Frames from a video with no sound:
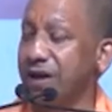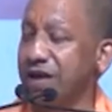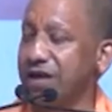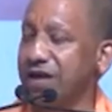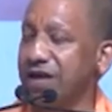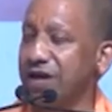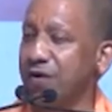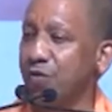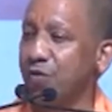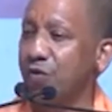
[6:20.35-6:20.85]

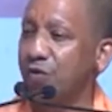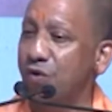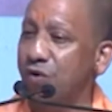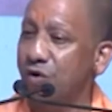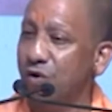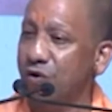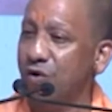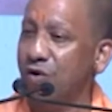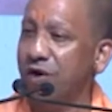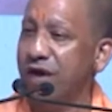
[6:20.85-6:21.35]
बल्कि उन
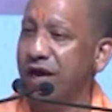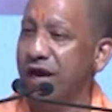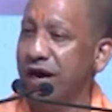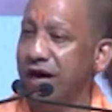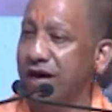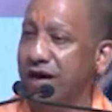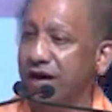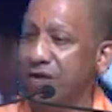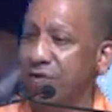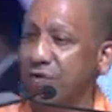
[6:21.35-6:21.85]
लोगों ने
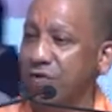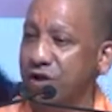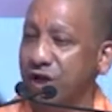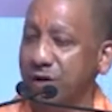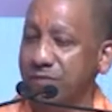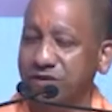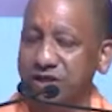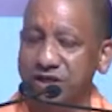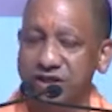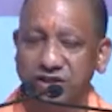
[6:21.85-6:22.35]
आकर के
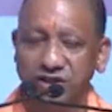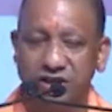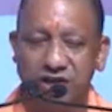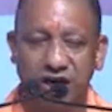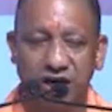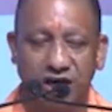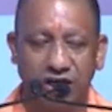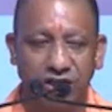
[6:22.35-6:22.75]
उत्तर प्रदेश की